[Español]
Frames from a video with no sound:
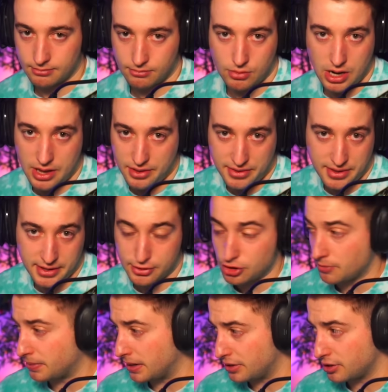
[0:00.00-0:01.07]
Voy a decidir yo el
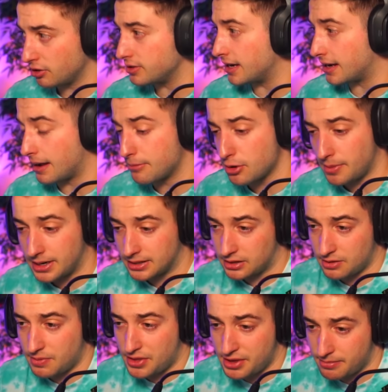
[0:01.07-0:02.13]
precio y a cambio vale tres
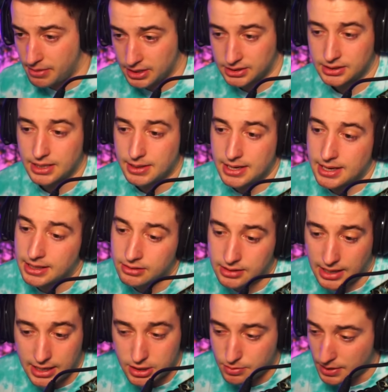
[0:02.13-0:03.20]
veces más. Si
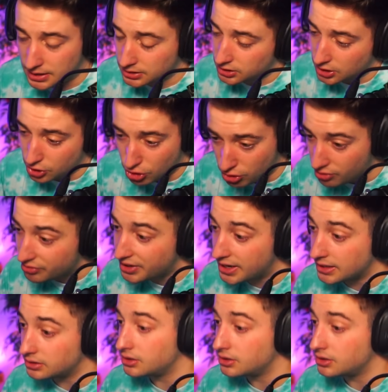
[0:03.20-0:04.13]
entráis bien, si no, no entráis.